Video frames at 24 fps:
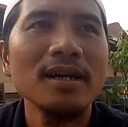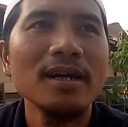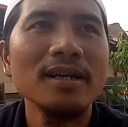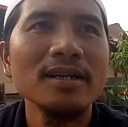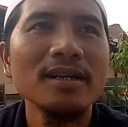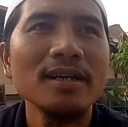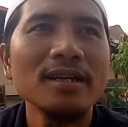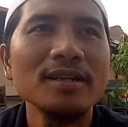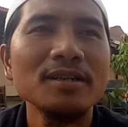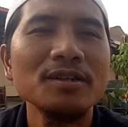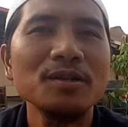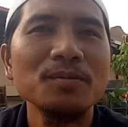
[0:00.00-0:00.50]

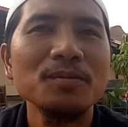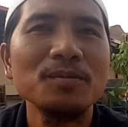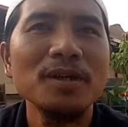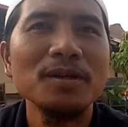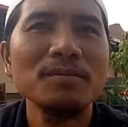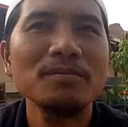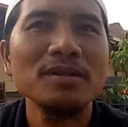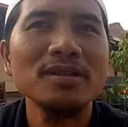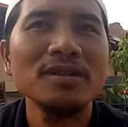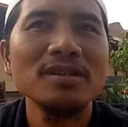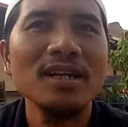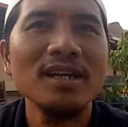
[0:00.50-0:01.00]
kalian
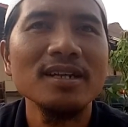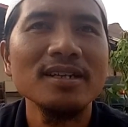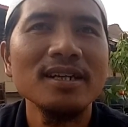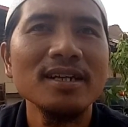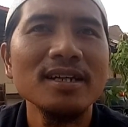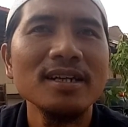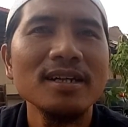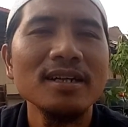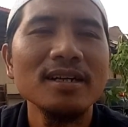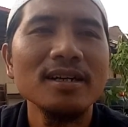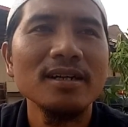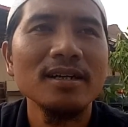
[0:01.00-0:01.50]
cuman
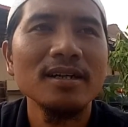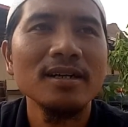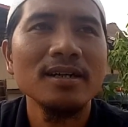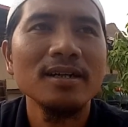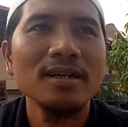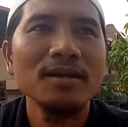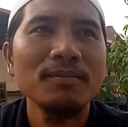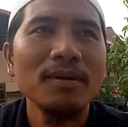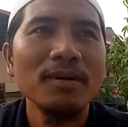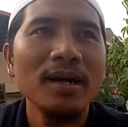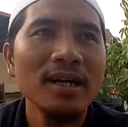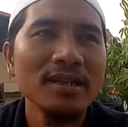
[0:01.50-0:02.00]
bisanya
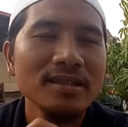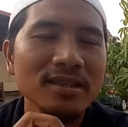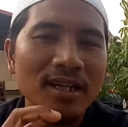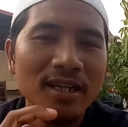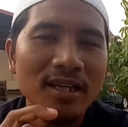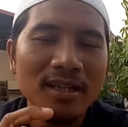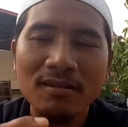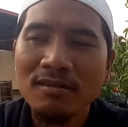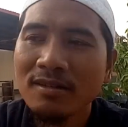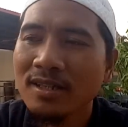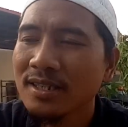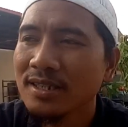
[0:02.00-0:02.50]
uh, bahasa
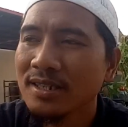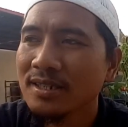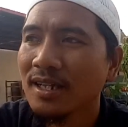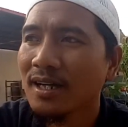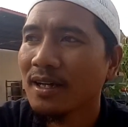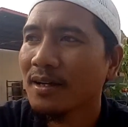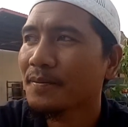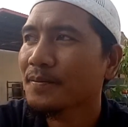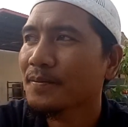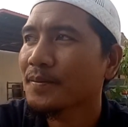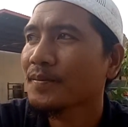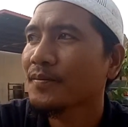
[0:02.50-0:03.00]

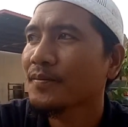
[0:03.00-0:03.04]
Indonesia